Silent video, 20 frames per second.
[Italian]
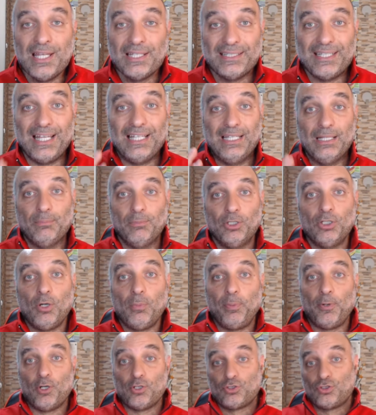delle
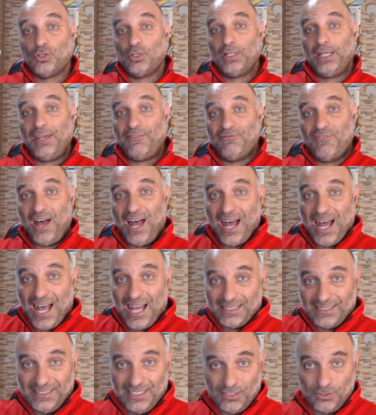monoposto che va
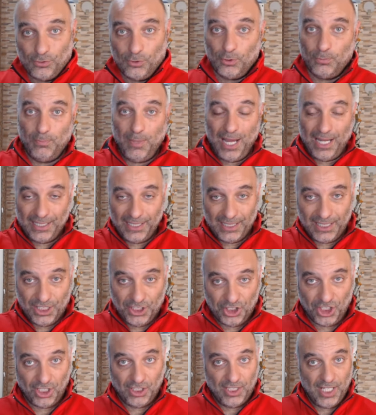a disturbare chi
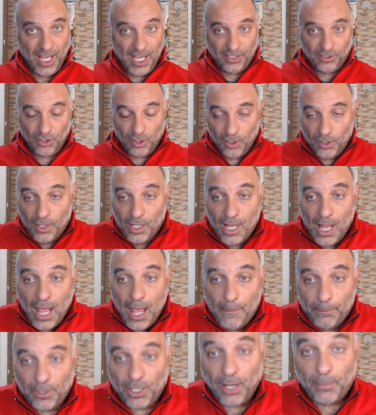c'è dietro.
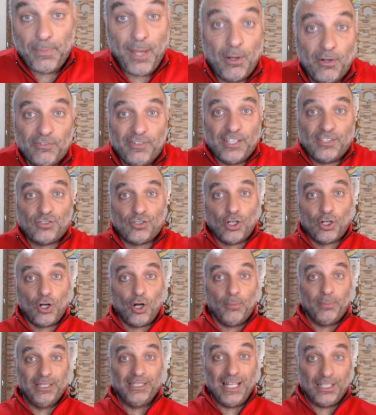Però abbiamo visto
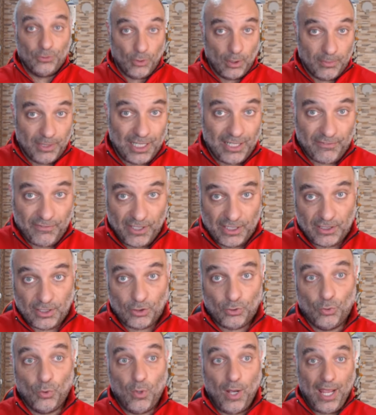come dal
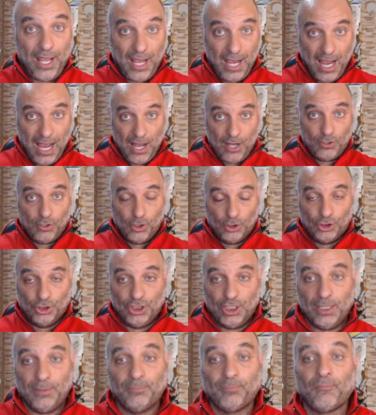2022 a
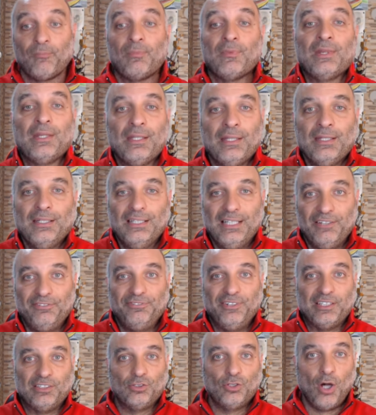oggi
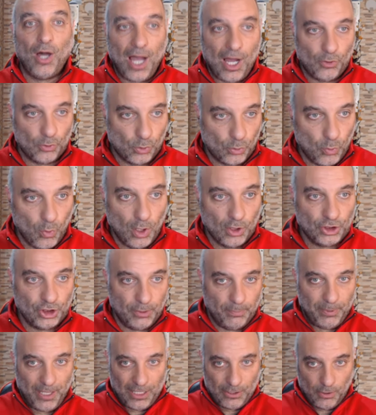l'effetto
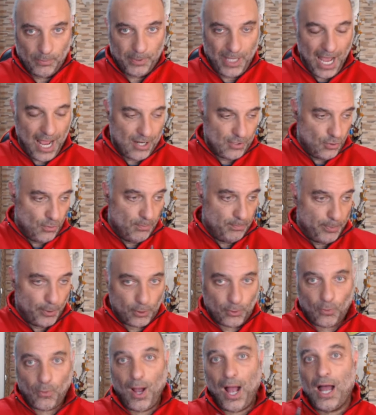outwash piano piano, un
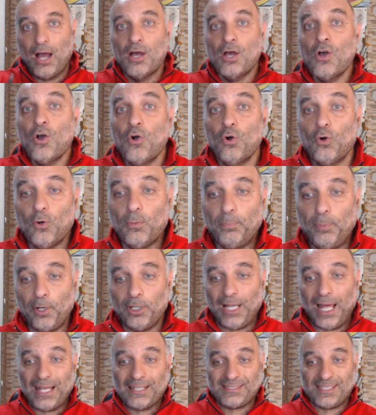po' qua, un po'
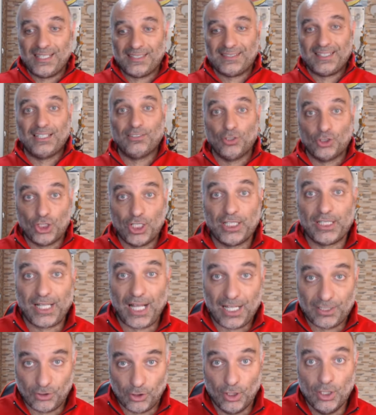là, sia stato
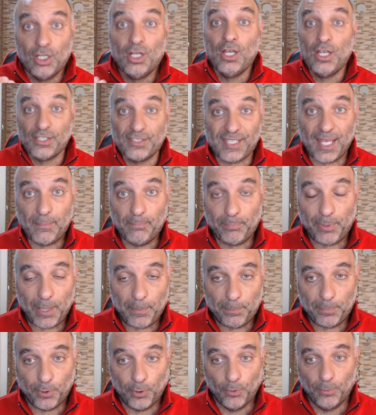cercato sempre
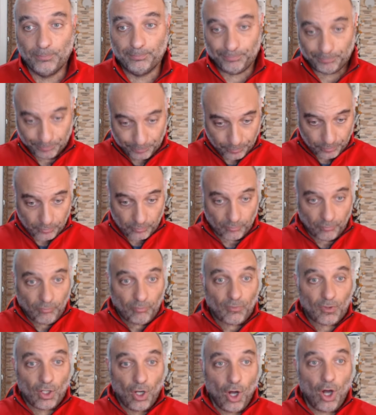più.
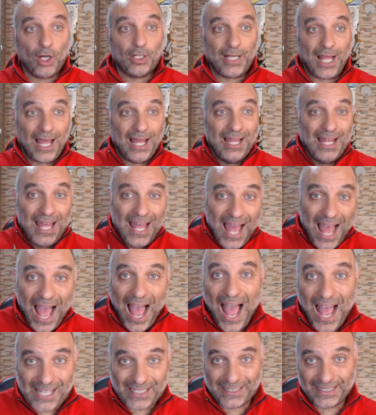Ora,
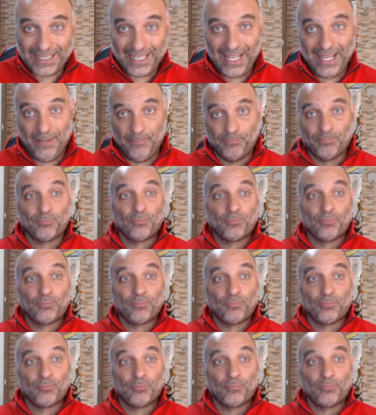anche